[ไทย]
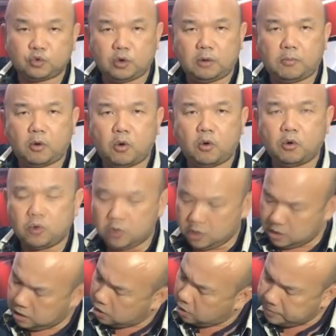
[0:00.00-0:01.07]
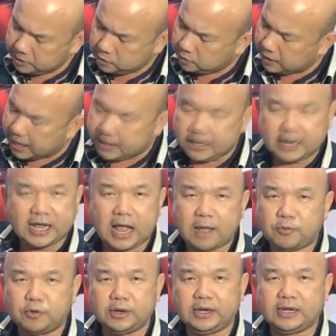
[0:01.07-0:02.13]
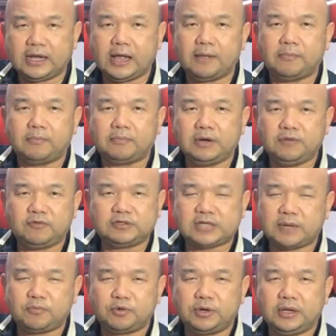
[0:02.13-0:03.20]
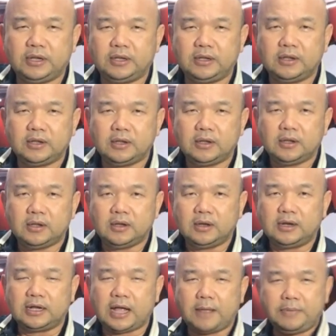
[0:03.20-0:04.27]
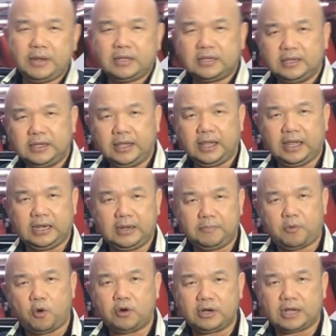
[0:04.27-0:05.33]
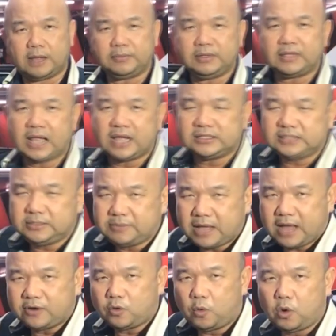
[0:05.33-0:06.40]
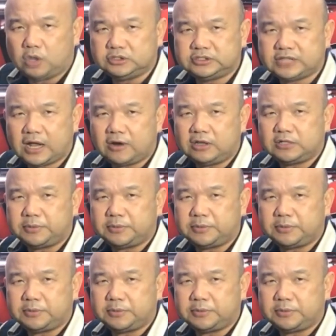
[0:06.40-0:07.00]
ตัวลำโพง เราไม่ต้องการได้ค่าพวกนี้นะครับรีเฟคชั่นพวกนี้นะครับนี่คือเหตุและผลนะครับที่ทางทีมงานโอเวอร์ฮอนซาวและ